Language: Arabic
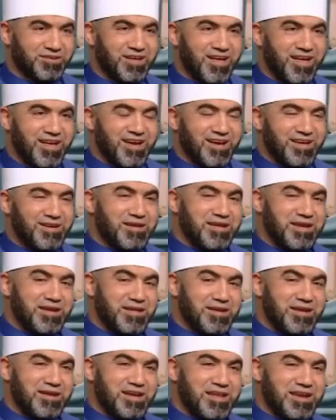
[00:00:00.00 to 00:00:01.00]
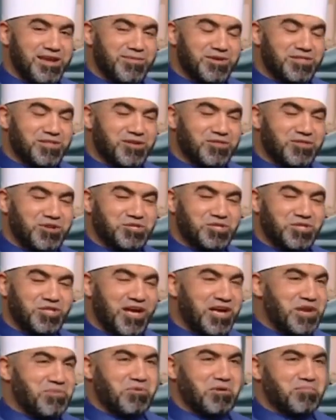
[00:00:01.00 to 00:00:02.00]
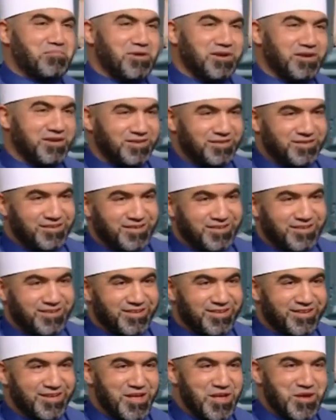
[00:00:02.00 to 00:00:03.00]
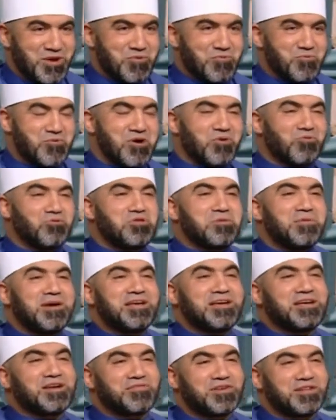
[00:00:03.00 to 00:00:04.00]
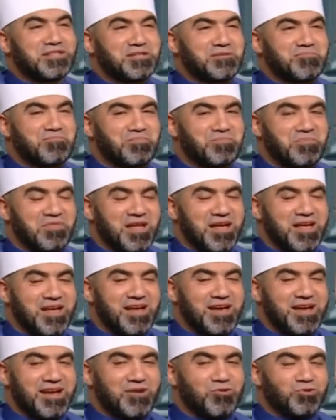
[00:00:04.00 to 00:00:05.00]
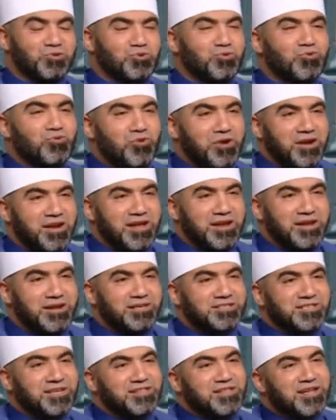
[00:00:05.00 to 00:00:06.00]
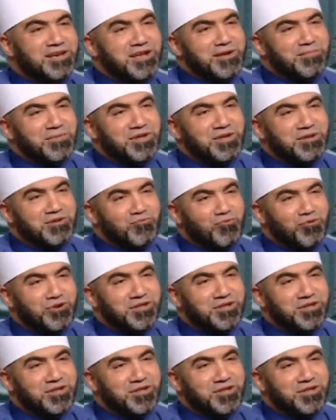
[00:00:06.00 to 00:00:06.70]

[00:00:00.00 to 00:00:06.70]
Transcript: صحيح فيها إن عبره إن صحيح ما تقدرش تحارب ربنا ايوه ايوه وخدي بالك يا فندم الاصول ان سيدنا النبي